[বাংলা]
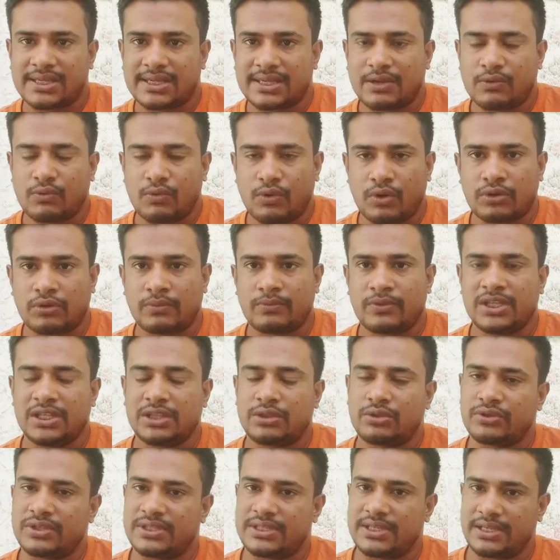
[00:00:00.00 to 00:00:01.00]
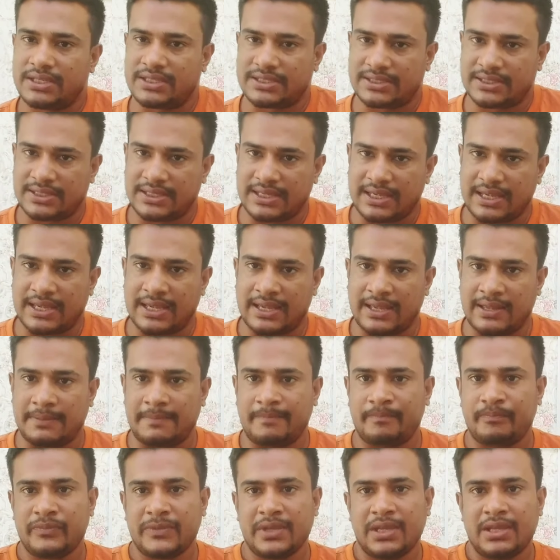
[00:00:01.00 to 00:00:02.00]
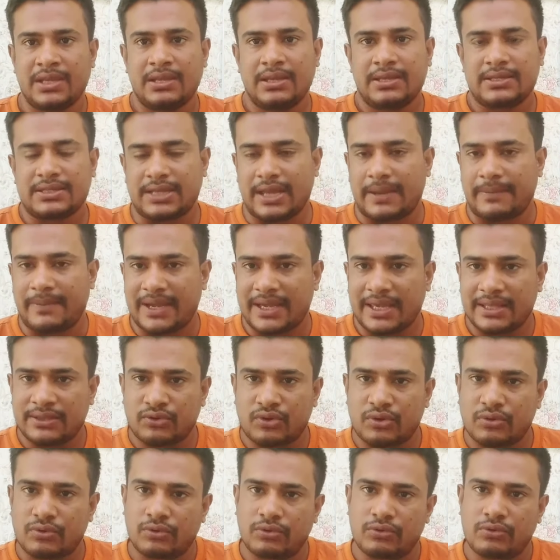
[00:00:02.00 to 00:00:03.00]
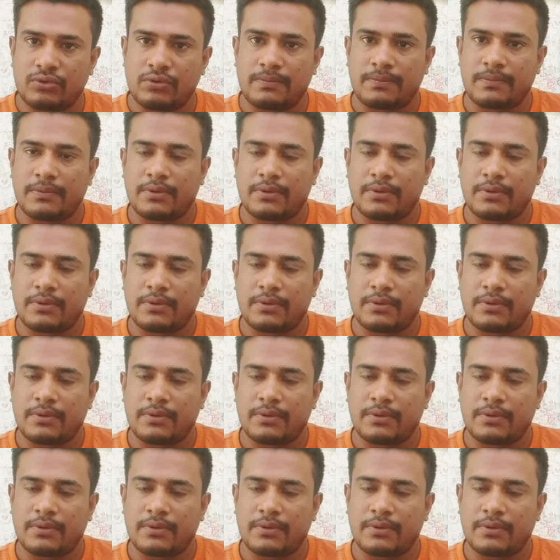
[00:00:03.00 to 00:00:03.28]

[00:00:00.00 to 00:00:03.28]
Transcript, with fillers: থেকে অনুমোদিত যে সেবা কেন্দ্রগুলো